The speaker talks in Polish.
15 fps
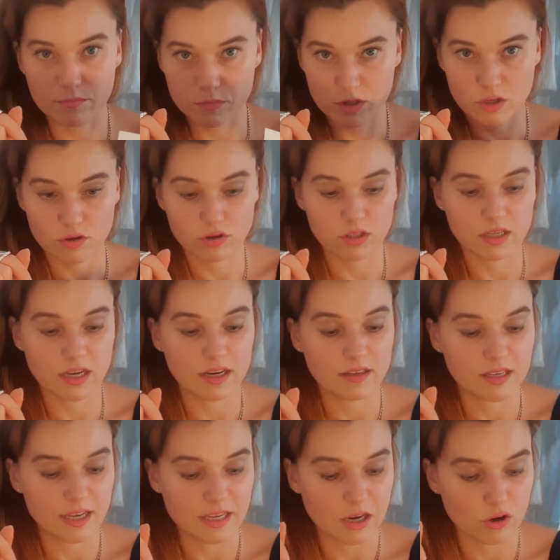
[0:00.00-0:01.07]
Tylko ja,
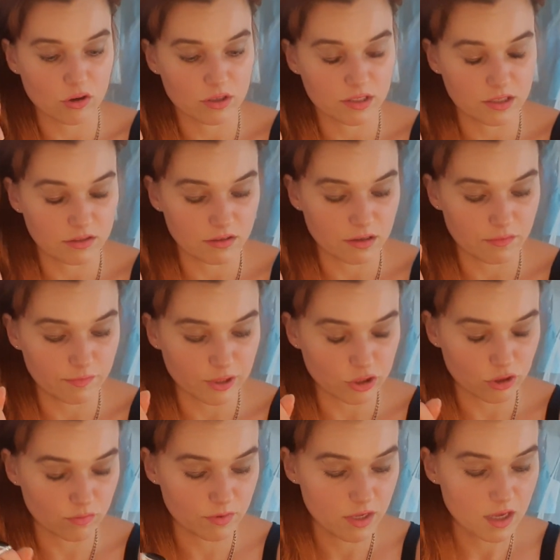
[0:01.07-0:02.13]
na jak, e,
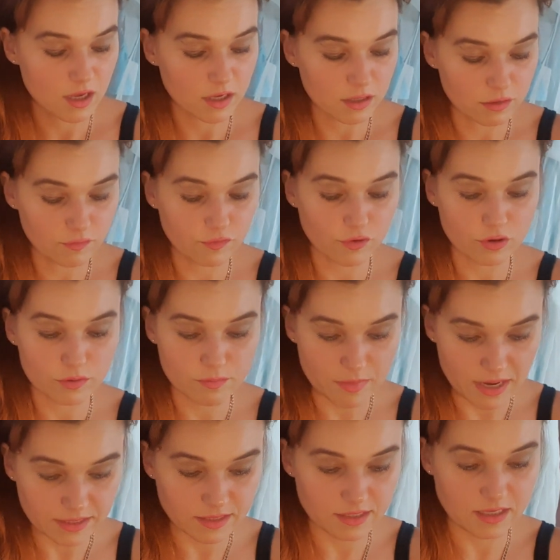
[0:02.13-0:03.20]
waszą
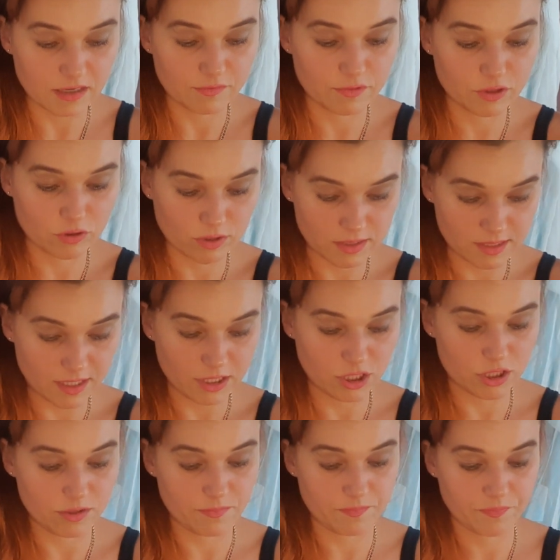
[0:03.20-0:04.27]
informację, jak wy to
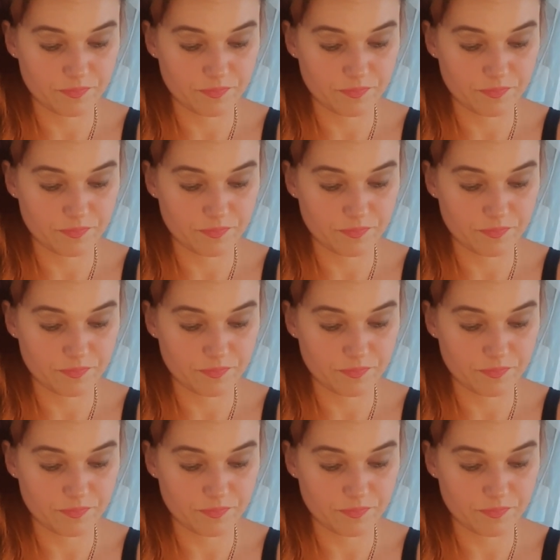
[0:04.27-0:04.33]
chcecie.